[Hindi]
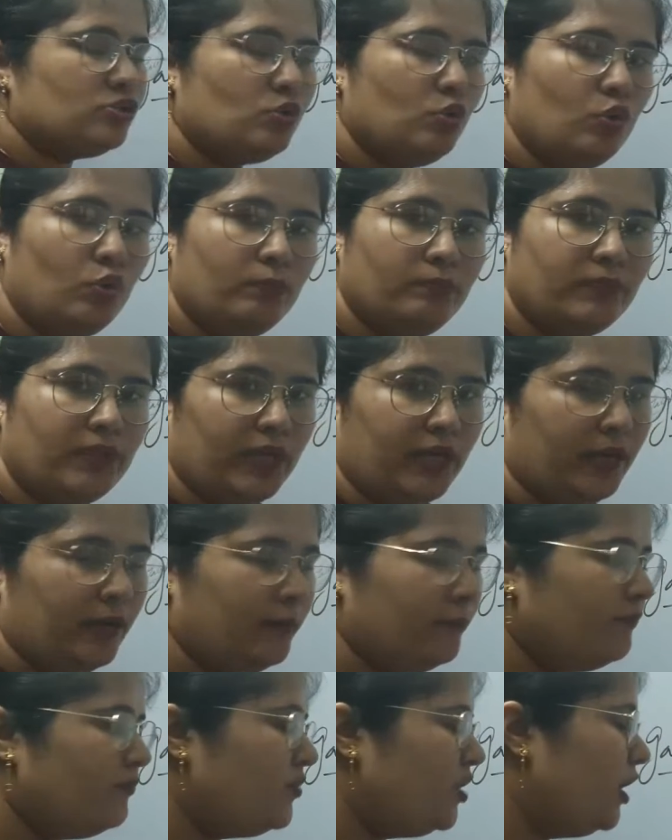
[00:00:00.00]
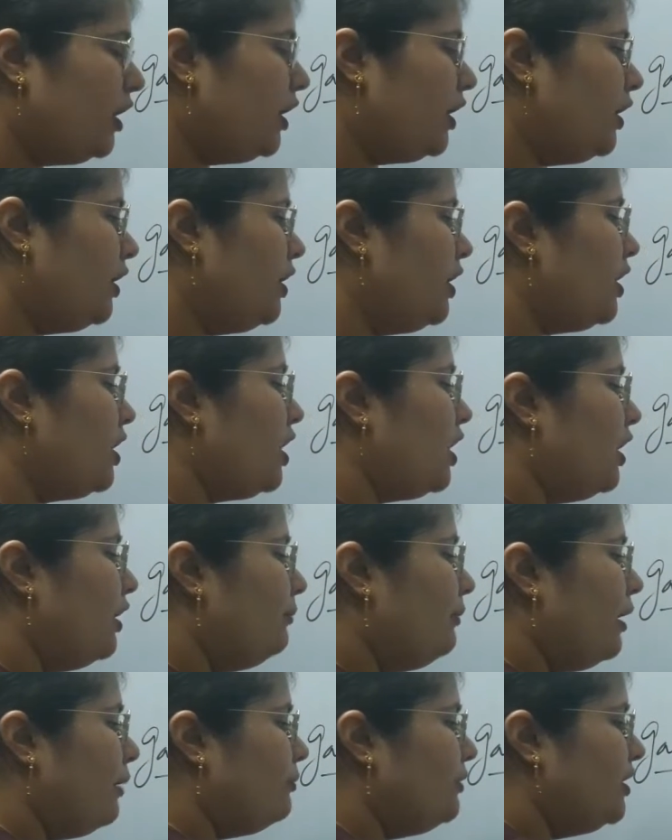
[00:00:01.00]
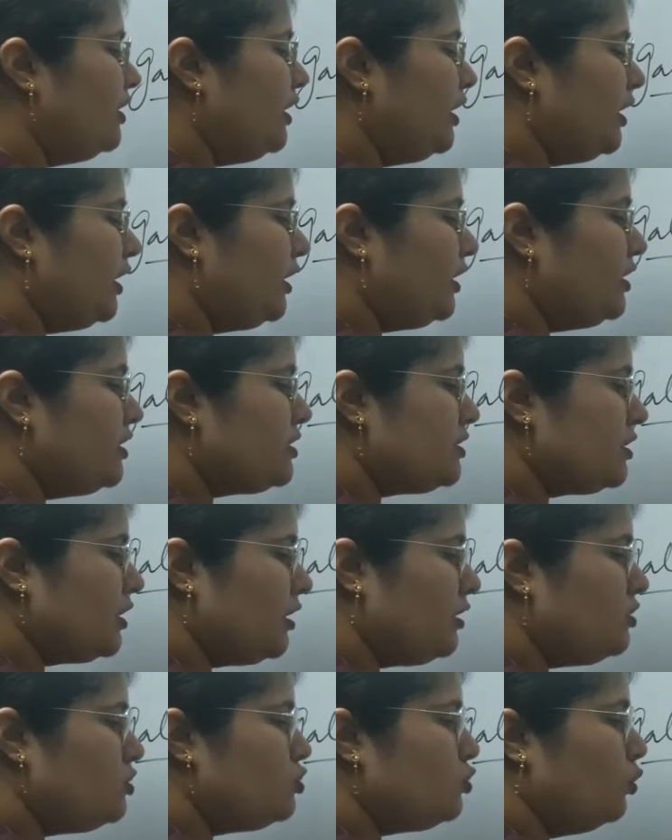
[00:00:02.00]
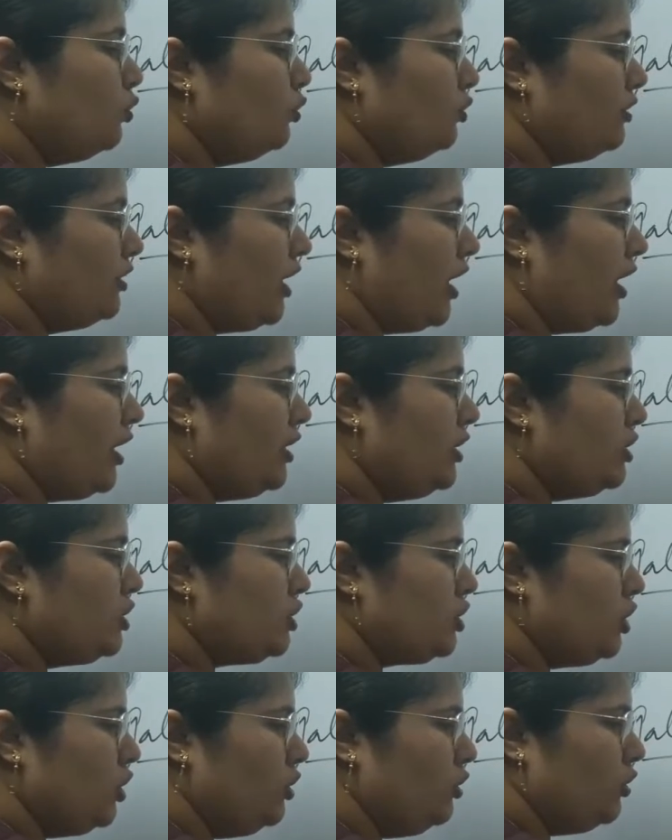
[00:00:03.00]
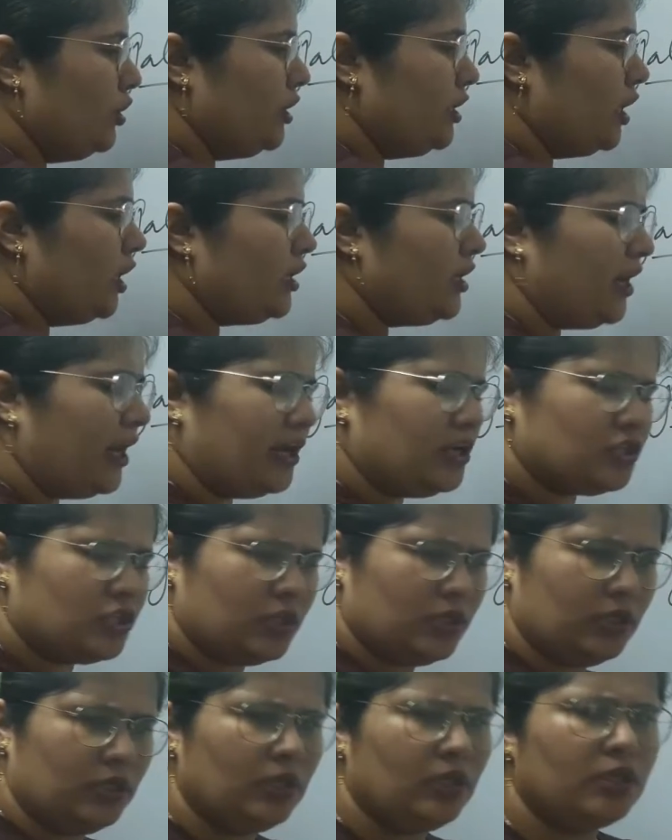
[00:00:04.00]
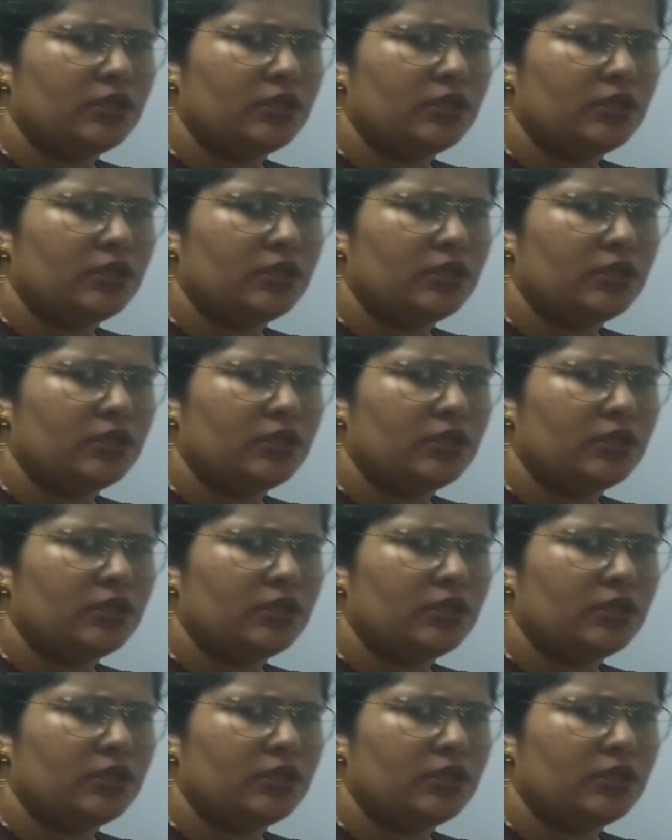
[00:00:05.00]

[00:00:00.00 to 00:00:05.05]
घूमते हैं ठीक है अब आपने देखा है कि सन जो होता है इसकी अट्रैक्शन